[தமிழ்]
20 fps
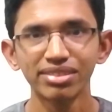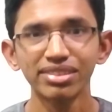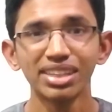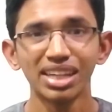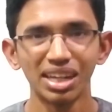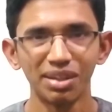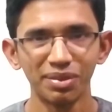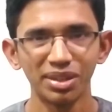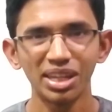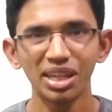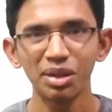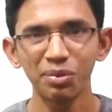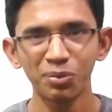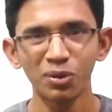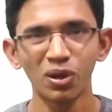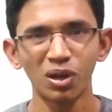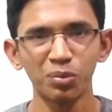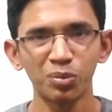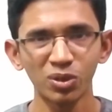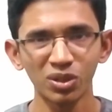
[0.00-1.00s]
அப்படியே
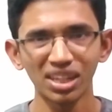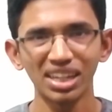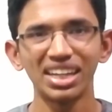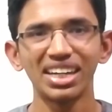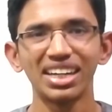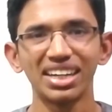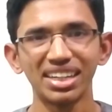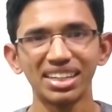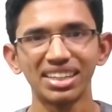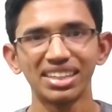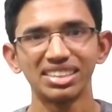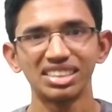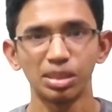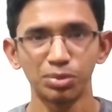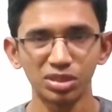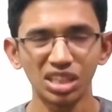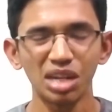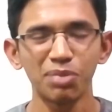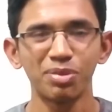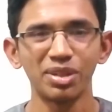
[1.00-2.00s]
போகிற போக்கில்
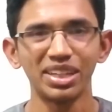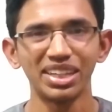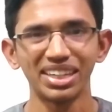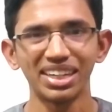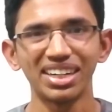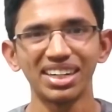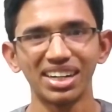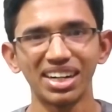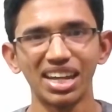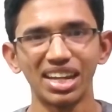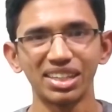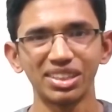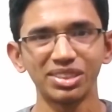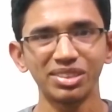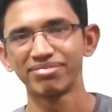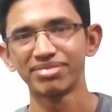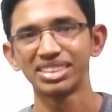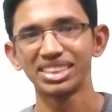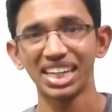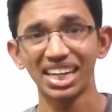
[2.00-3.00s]
சப்ஸ்கிரைப் பண்ணிங்கன்னா நல்லாயிருக்கும்
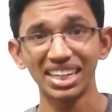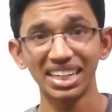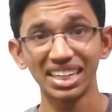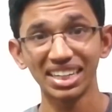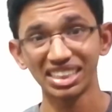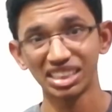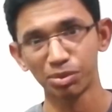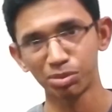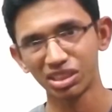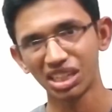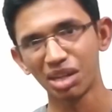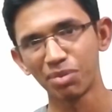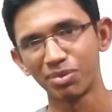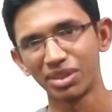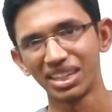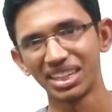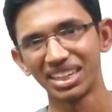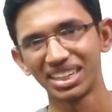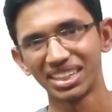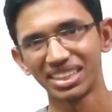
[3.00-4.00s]
சேனலுக்கு சப்ஸ்கிரைப்
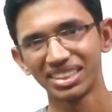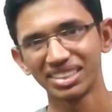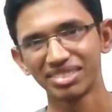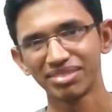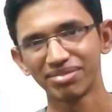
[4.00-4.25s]
பண்ணிடுங்க